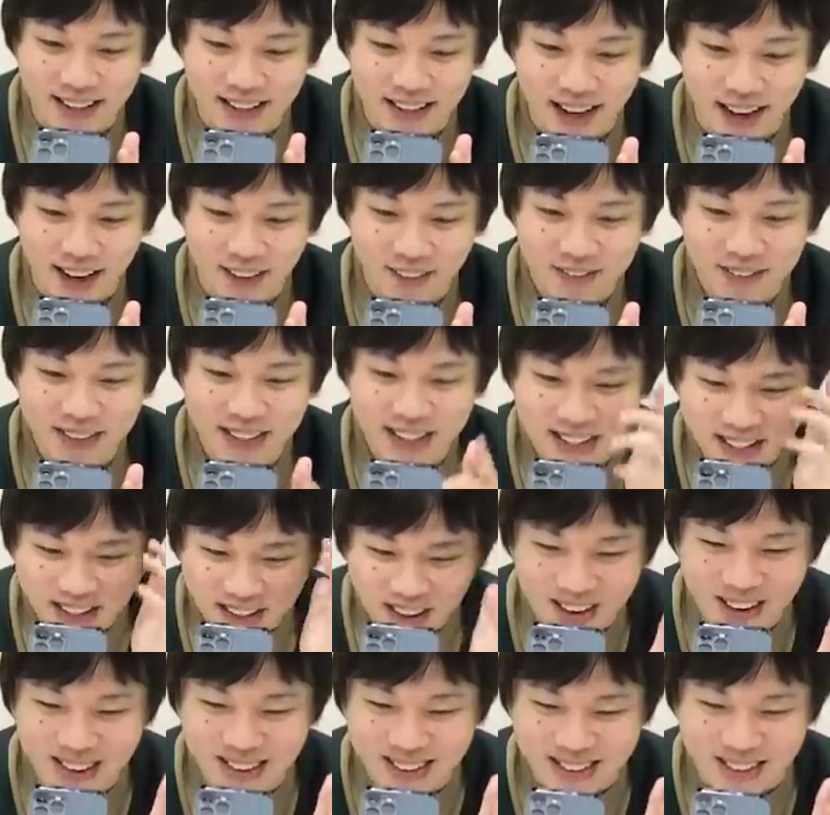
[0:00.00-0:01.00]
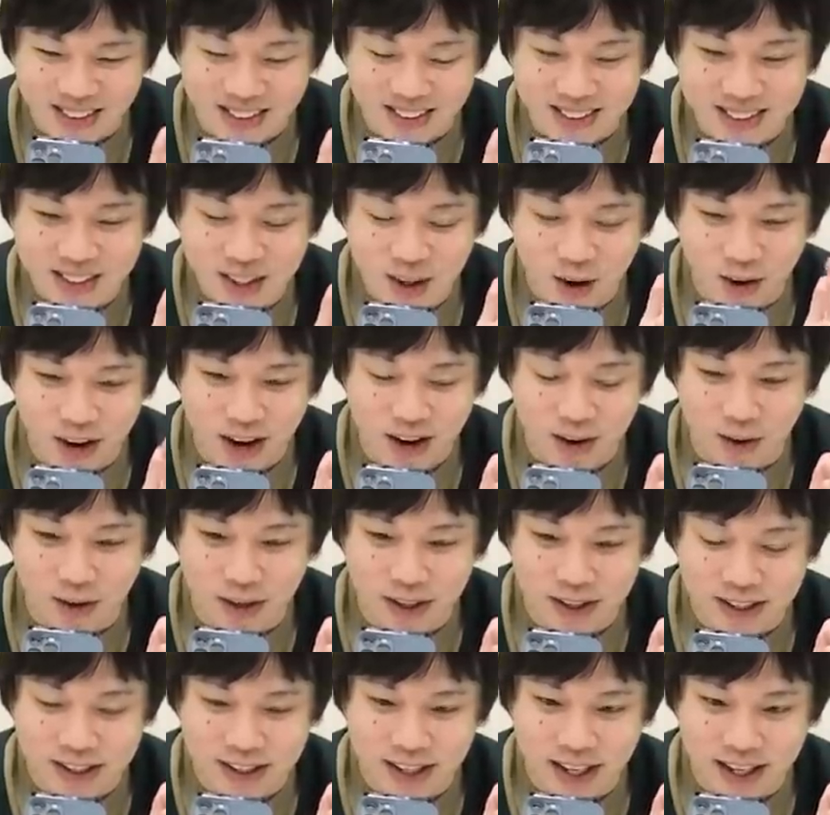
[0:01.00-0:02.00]
定がでドーンと超かっこ
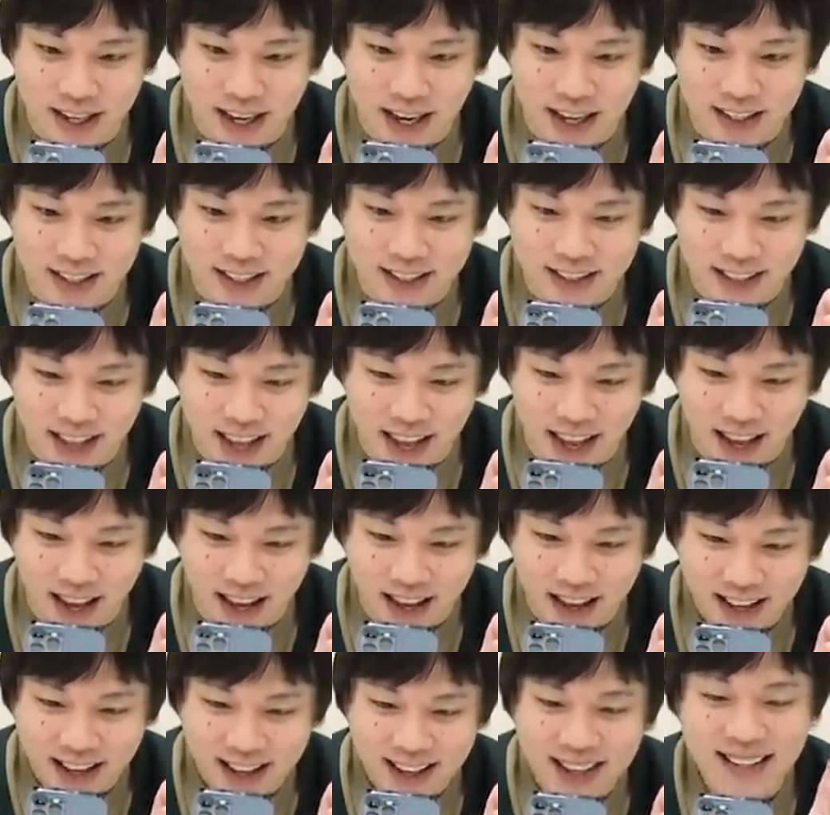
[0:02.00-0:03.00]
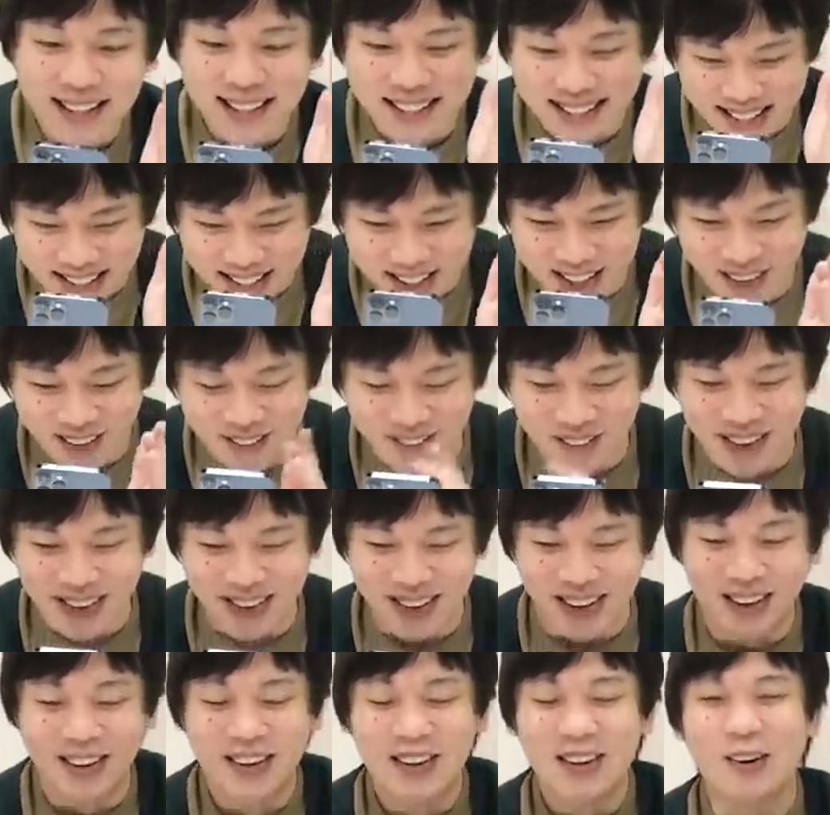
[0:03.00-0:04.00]
いい寸劇があって次のマップ行
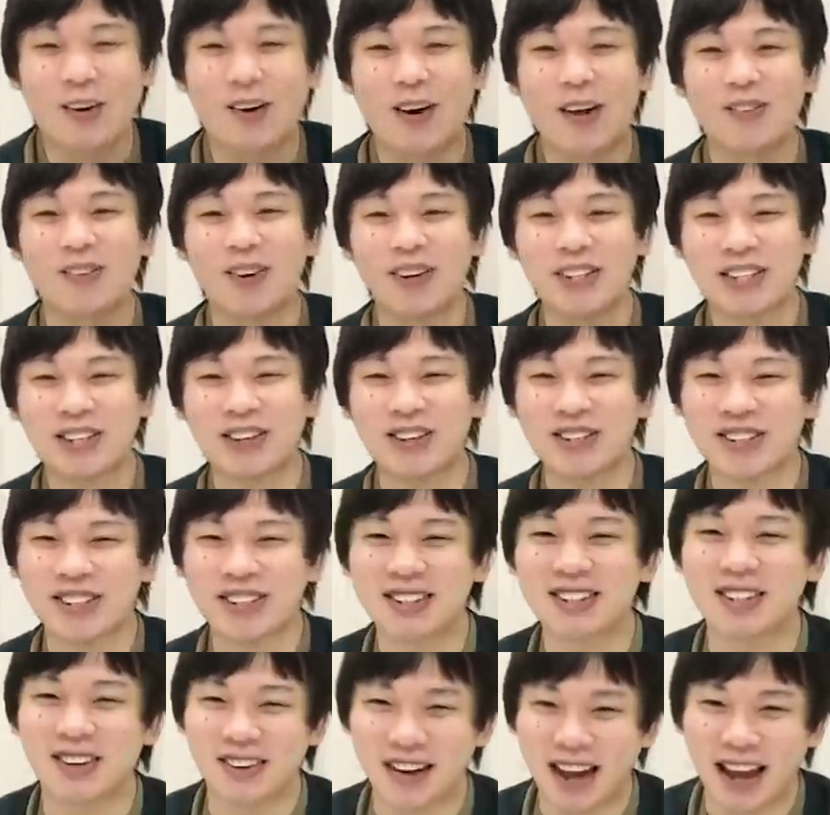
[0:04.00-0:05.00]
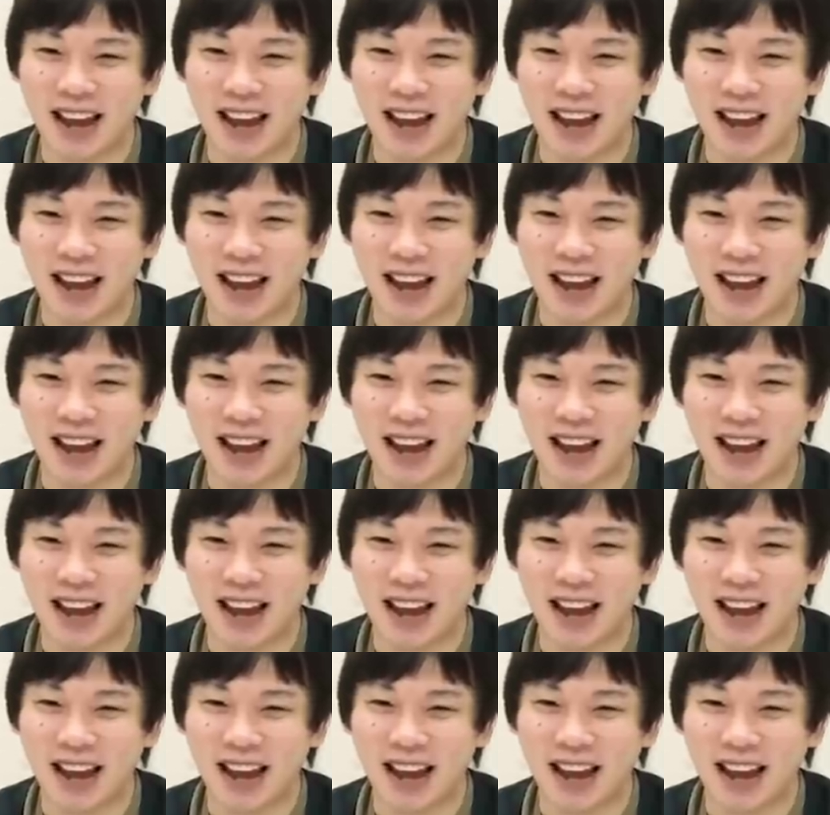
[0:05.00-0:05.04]
くこれ持ち越すんよ